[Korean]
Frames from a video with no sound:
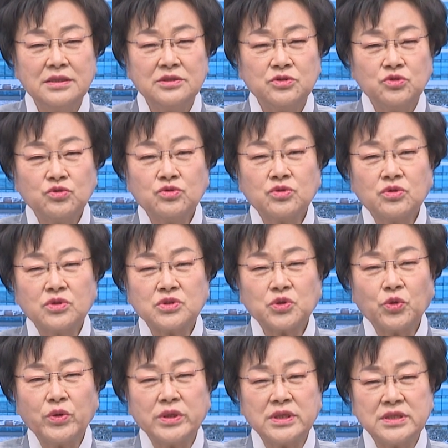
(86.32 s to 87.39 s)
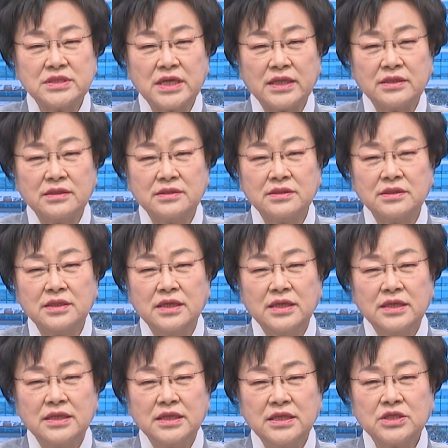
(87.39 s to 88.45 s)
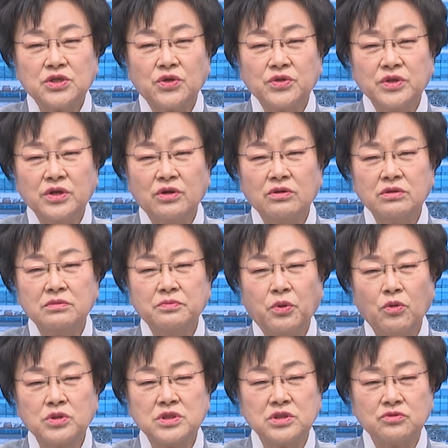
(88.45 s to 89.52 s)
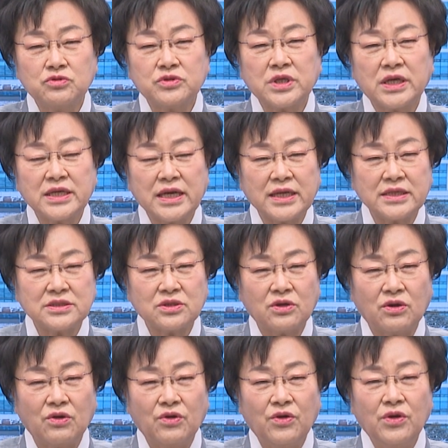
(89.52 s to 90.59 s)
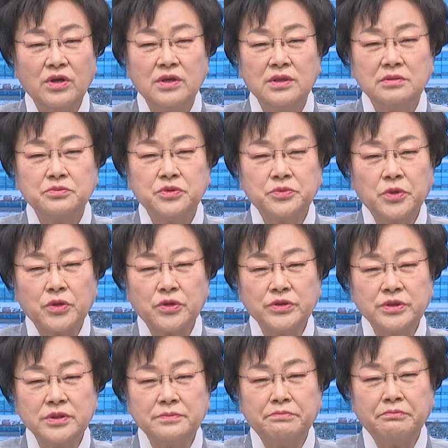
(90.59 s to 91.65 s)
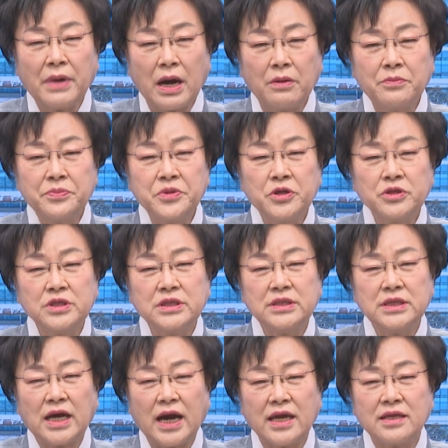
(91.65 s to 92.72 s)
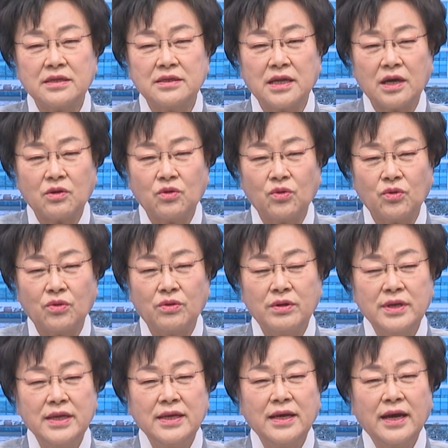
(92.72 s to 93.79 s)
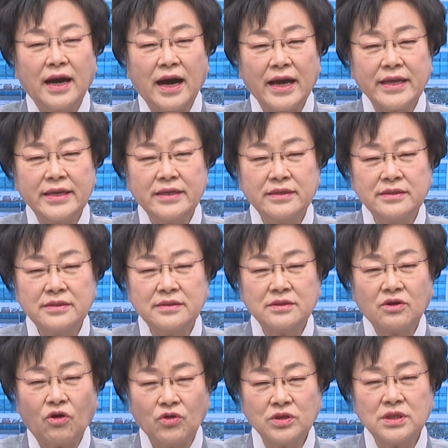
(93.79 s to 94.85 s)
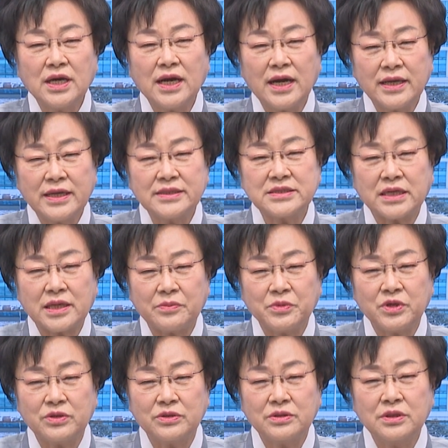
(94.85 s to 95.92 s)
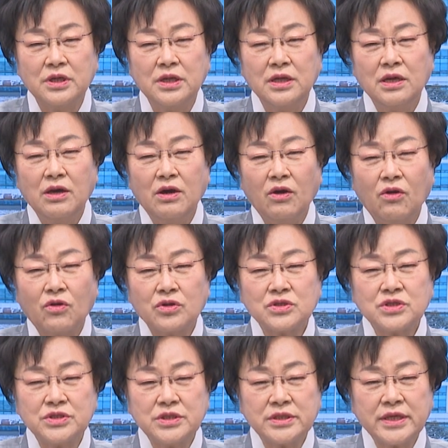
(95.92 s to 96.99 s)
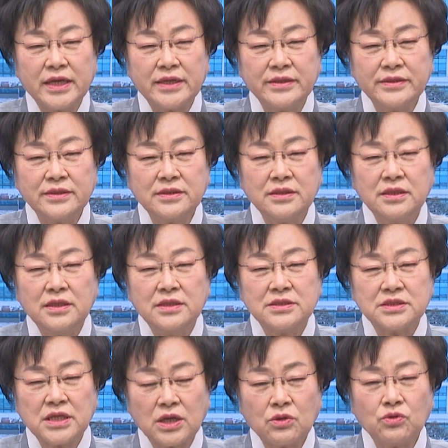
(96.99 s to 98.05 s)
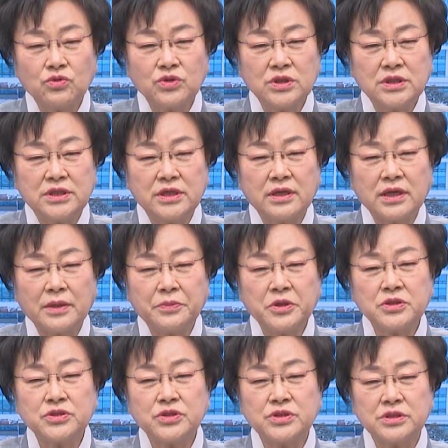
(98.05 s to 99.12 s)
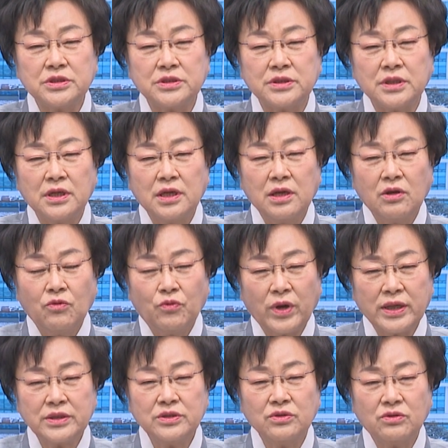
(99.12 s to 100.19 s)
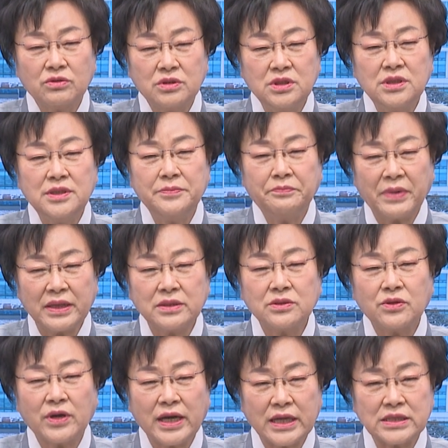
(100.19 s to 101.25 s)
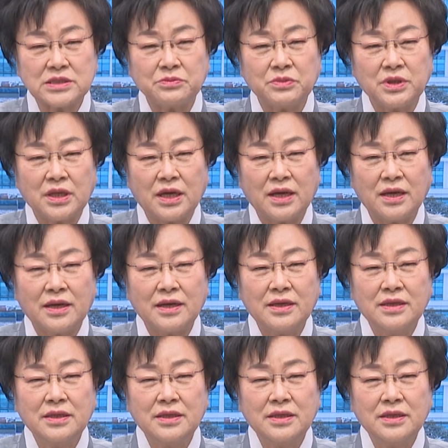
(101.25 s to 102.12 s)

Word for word: 누구도 소외되지 않는 이천형 복지 울타리 안에서 부모는 마음 편히 아이를 낳고 아이는 건강하게 자라며 어르신들께는 새로운 기회가 펼쳐지는 환경을 만들어 가겠습니다.